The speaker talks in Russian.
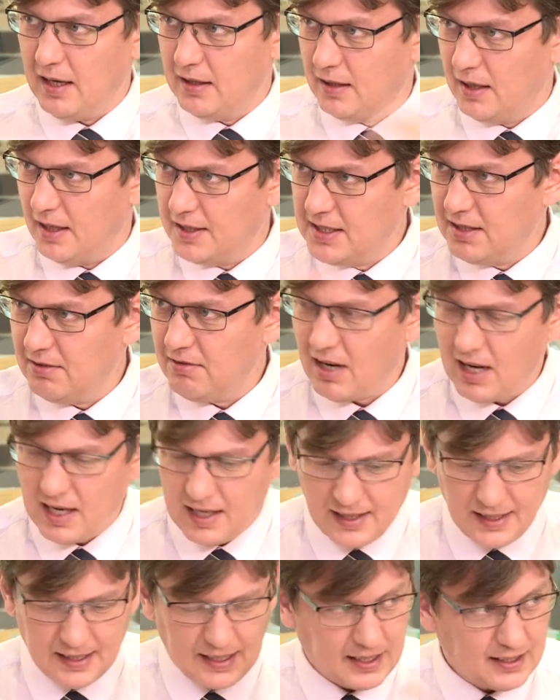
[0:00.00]
одевали
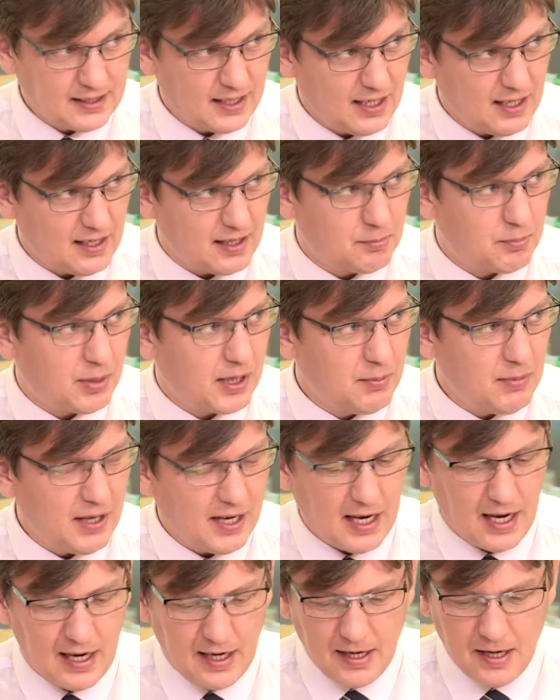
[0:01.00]
и так далее,
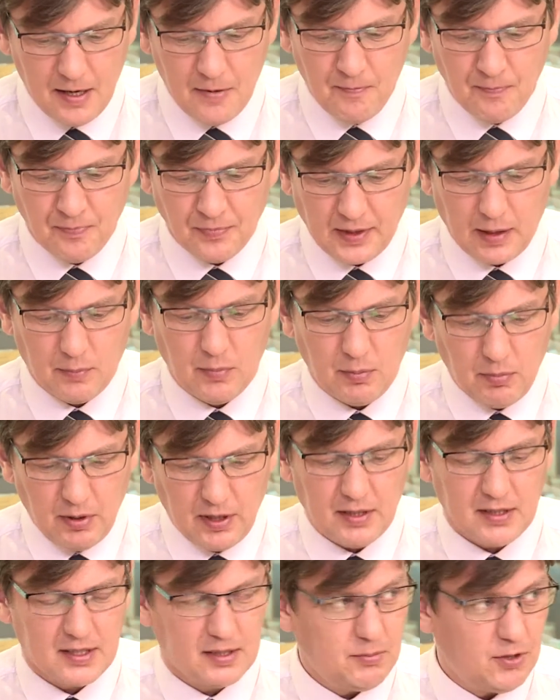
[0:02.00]
примеряли, мы
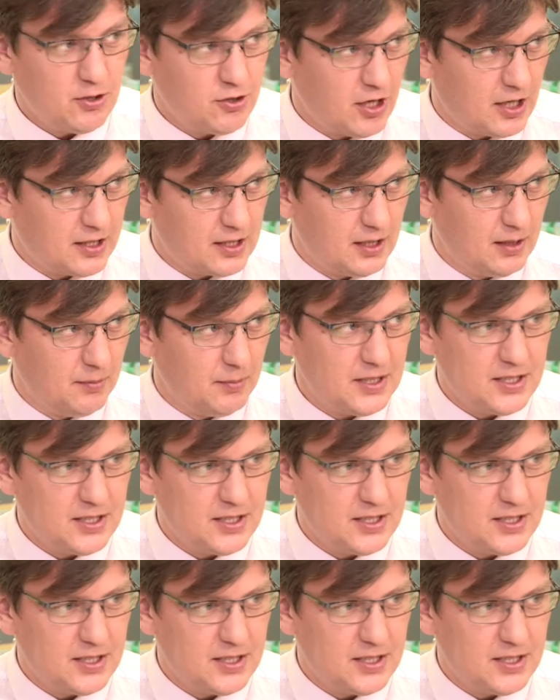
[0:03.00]
были замечательными.